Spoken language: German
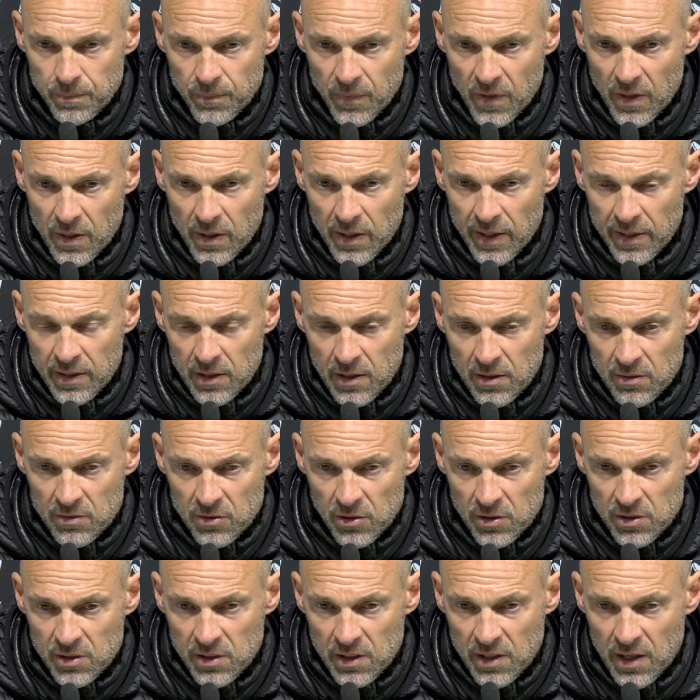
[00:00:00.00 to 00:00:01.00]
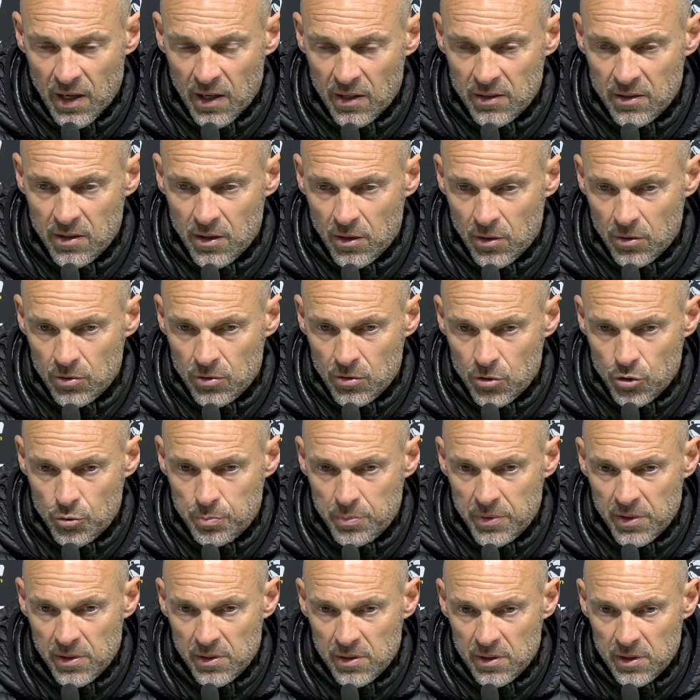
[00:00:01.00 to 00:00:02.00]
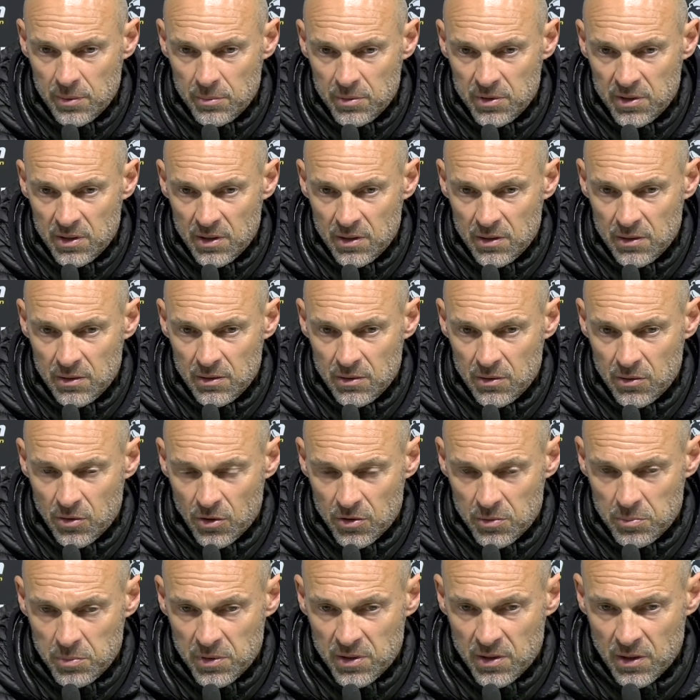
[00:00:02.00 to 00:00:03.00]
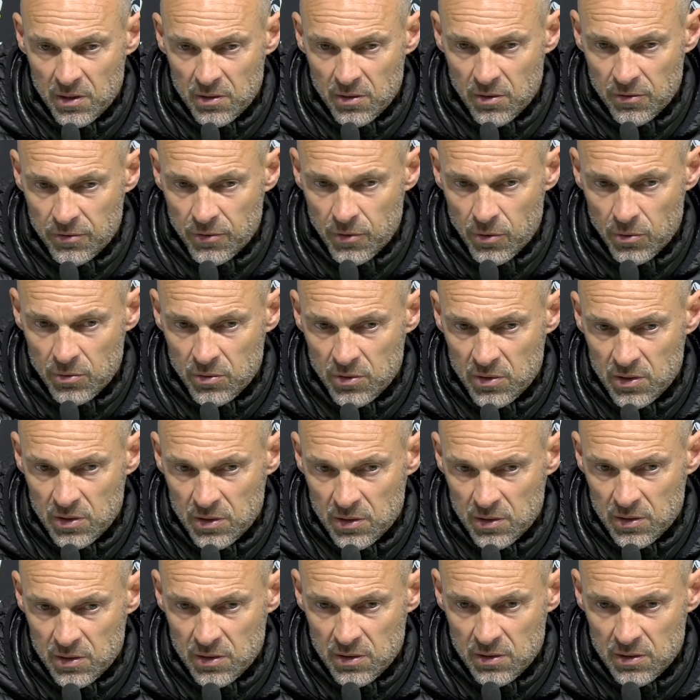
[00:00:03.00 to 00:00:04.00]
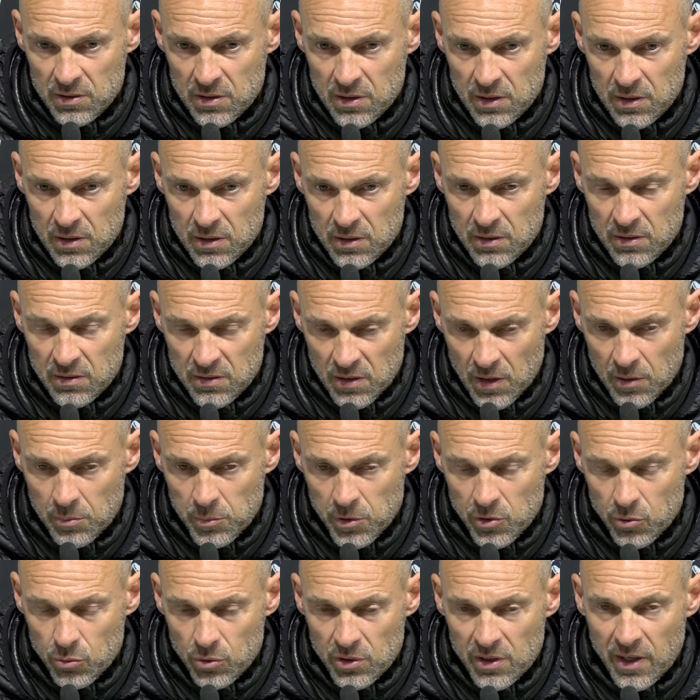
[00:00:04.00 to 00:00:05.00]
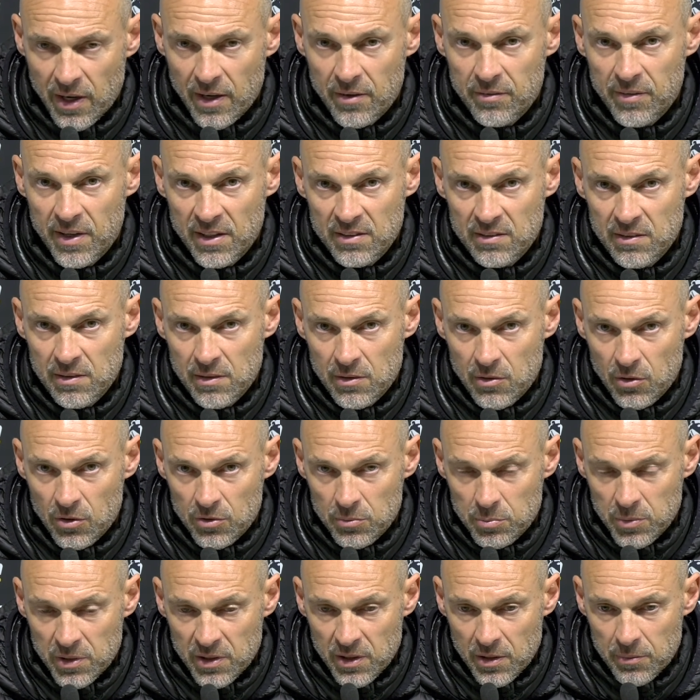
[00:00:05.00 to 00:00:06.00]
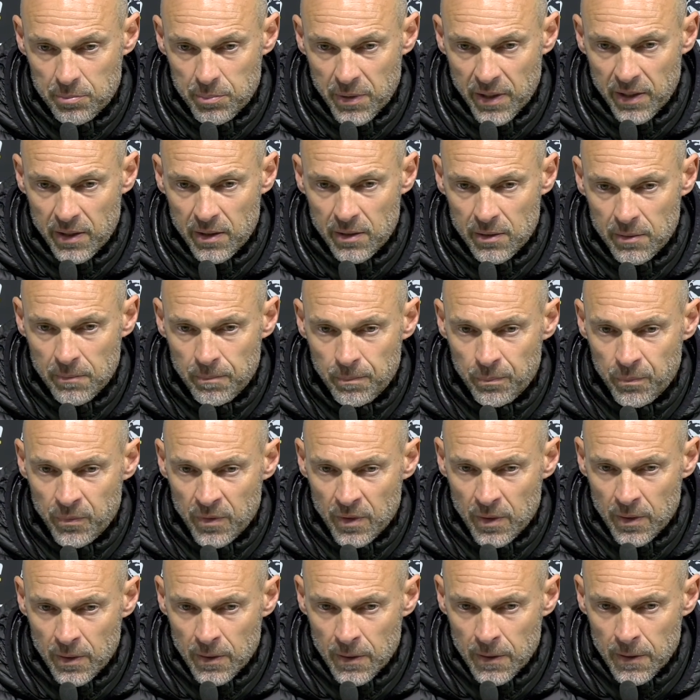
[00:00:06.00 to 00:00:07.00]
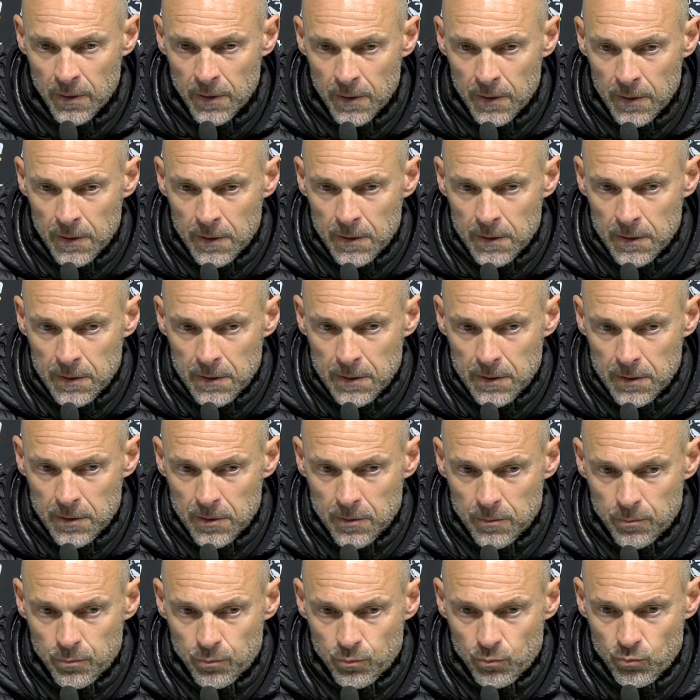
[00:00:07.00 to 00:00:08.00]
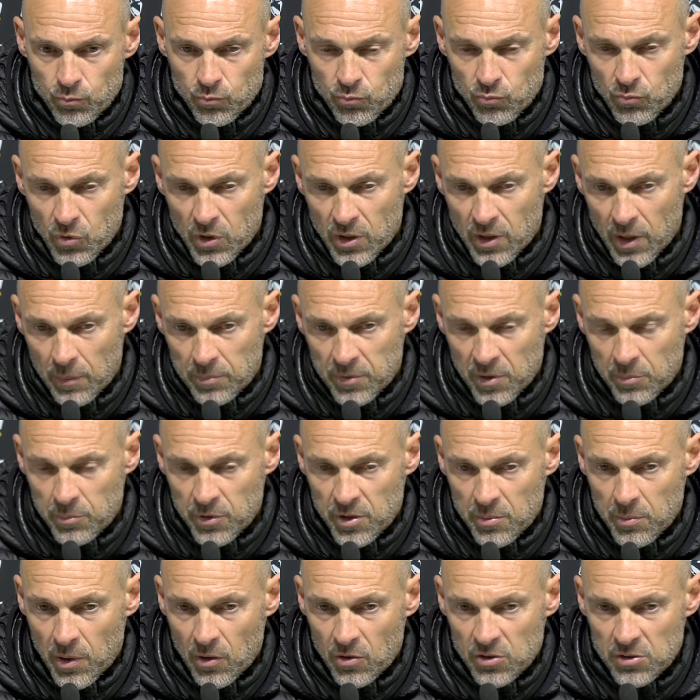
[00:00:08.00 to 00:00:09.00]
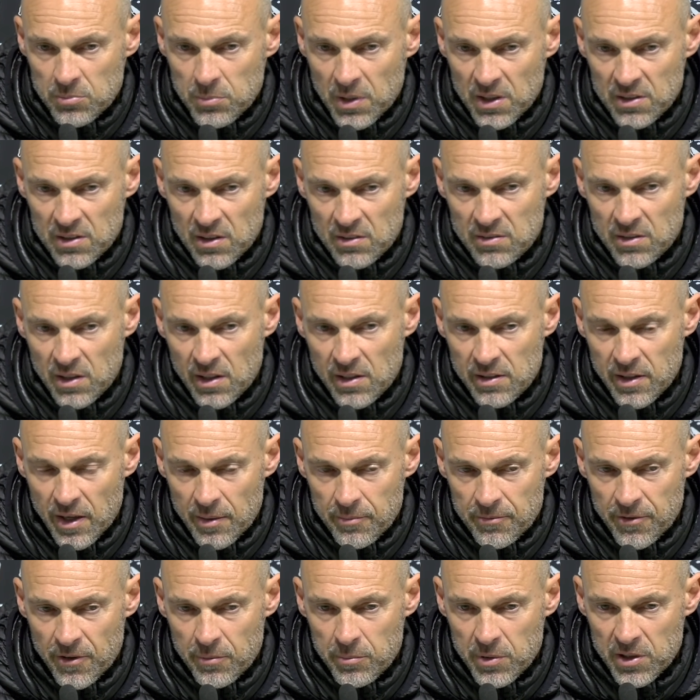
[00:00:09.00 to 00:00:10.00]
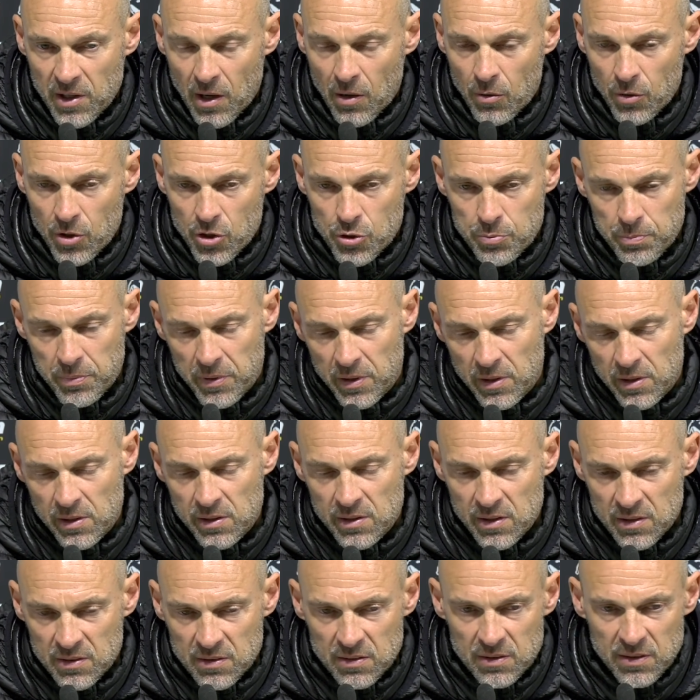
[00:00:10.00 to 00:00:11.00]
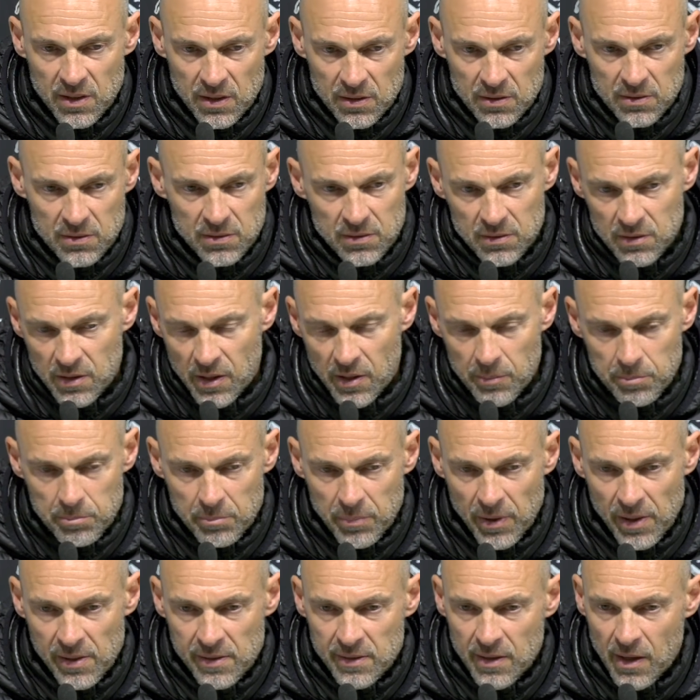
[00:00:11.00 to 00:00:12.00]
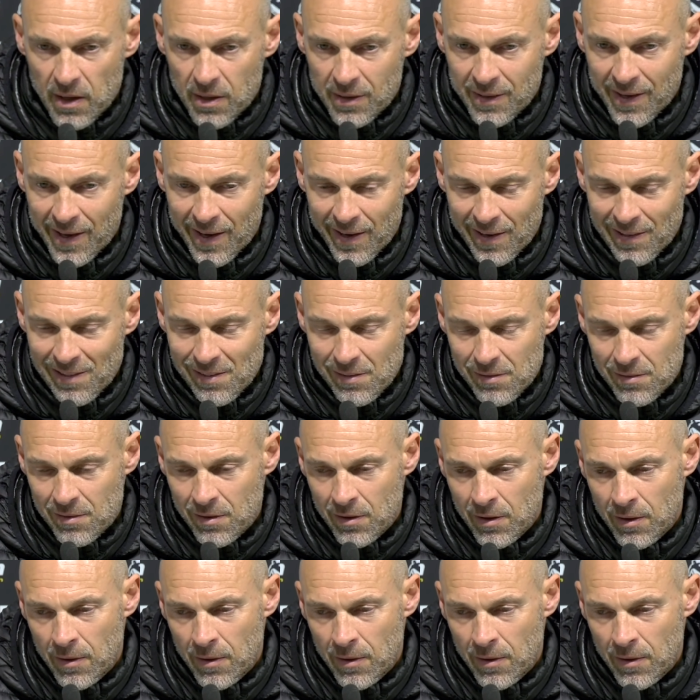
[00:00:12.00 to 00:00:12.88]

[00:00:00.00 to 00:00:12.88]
Ja, eigentlich sollte Kade auch noch spielen, aber den konnte man dann aufgrund äh, der, ich sag mal, nur drei Wechsel konnte man nicht bringen. Ähm, ich habe dann mit ihm ausgemacht, dass er halt einfach mit Auge spielt, jetzt nicht jedem Ball nachhechelt.